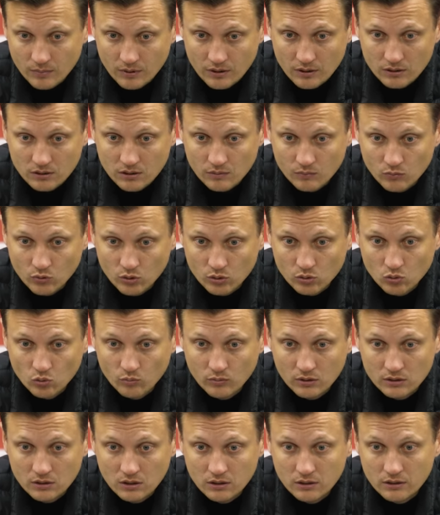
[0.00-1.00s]
Поэтому и ту
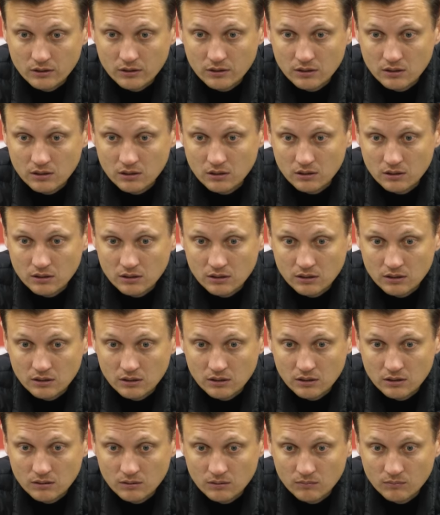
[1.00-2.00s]
модель игры,
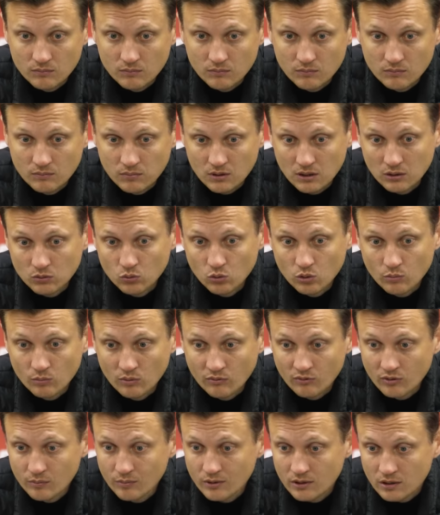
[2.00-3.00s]
и, которую
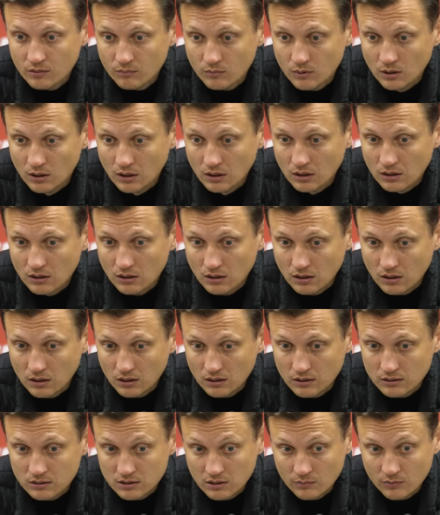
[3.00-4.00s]
мы выберем,
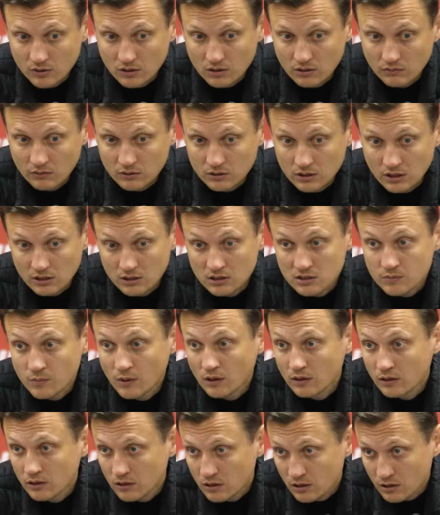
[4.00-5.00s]
а, и самое главное, тех
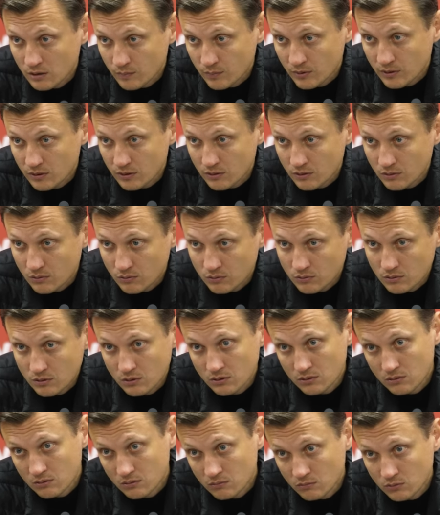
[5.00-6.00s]
исполнителей под нее,
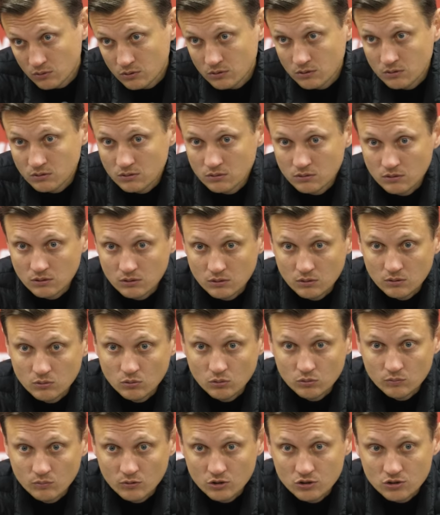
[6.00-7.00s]
да, вот это
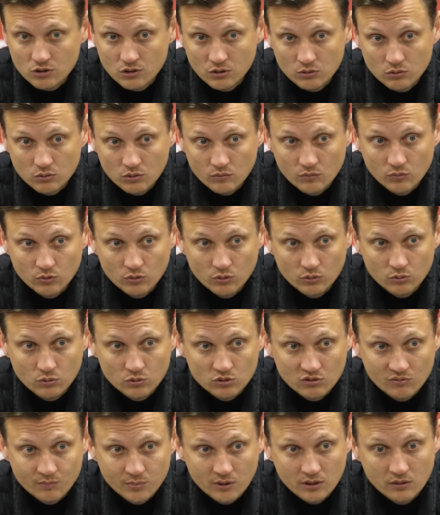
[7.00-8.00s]
тот матч, который будет
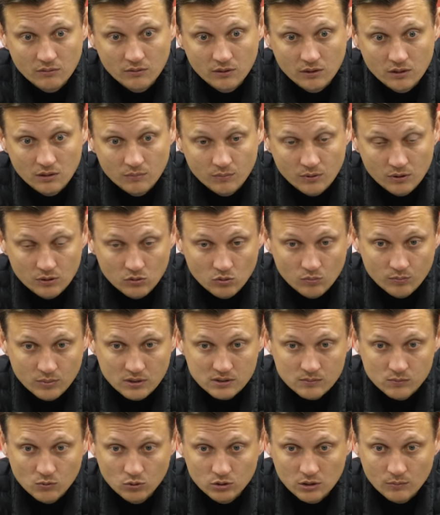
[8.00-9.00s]
уже в преддверии. Поэтому
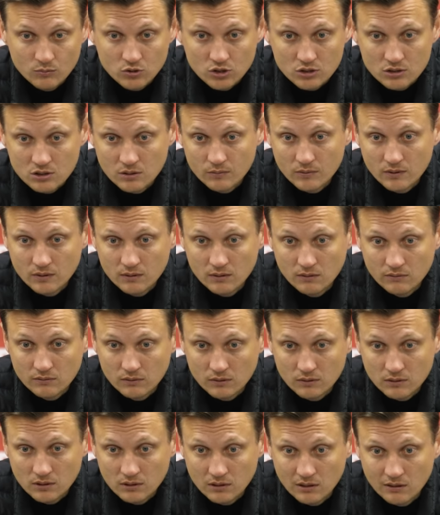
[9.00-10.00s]
посмотрим. Сейчас самое
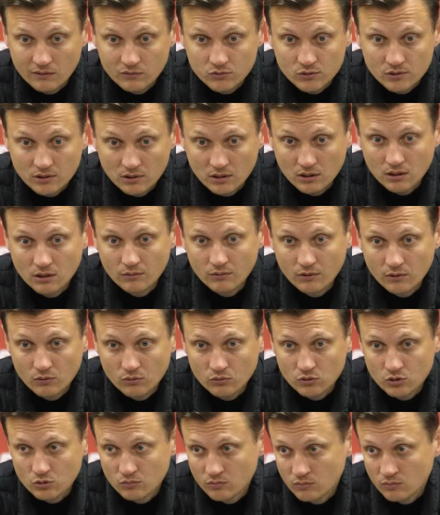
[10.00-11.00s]
главное, я всегда
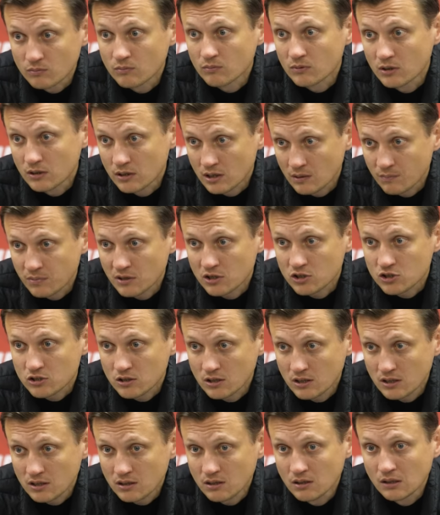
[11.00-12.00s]
говорю, игра
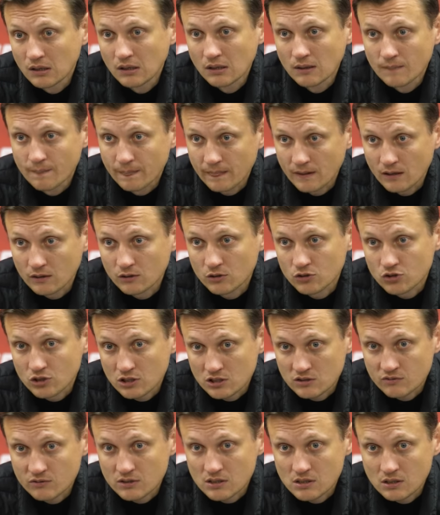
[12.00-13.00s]
прошла, надо
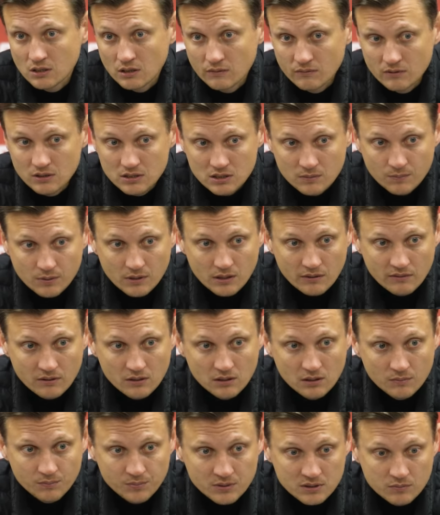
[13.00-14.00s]
сейчас восстановиться
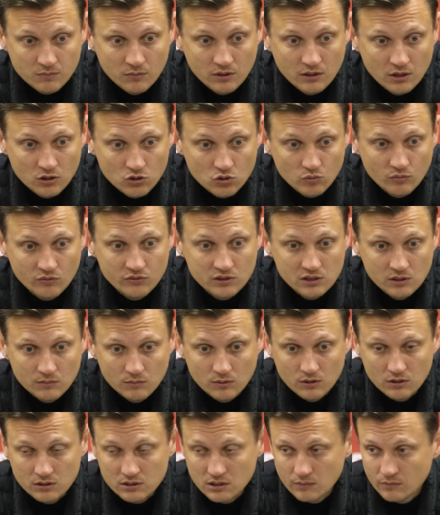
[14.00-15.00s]
правильно, посмотреть, чтобы все
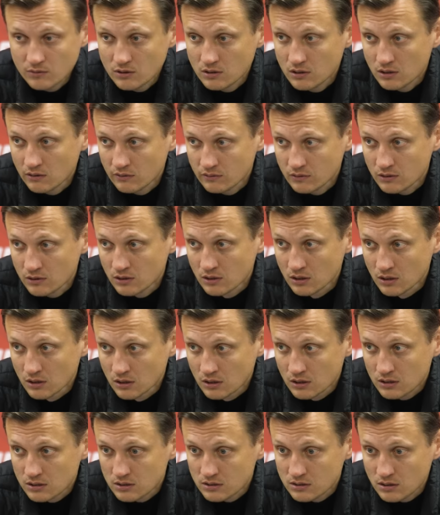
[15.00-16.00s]
были, самое главное,
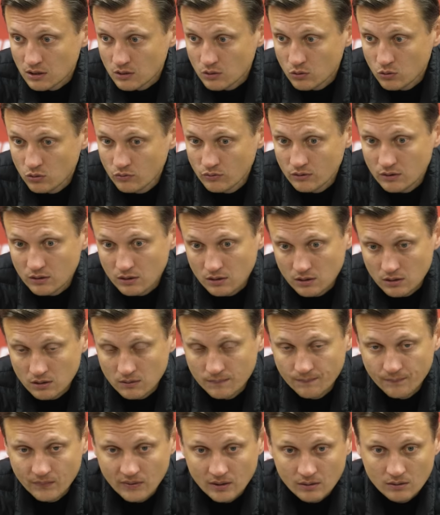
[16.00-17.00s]
здоровы
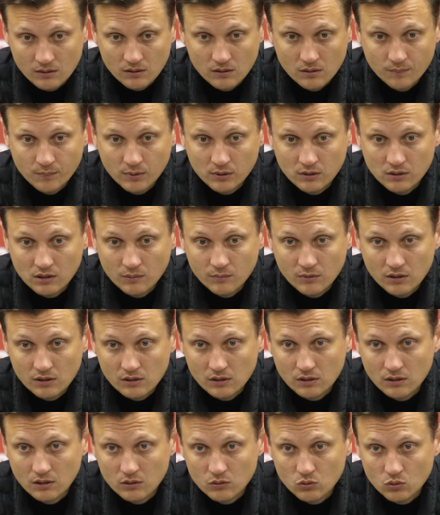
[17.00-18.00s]
и а,
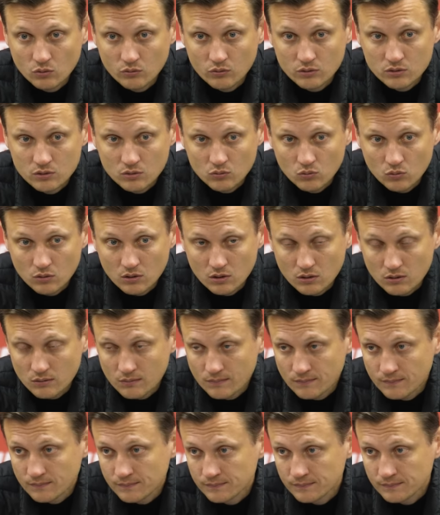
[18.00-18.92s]
планомерно готовиться к Уралу.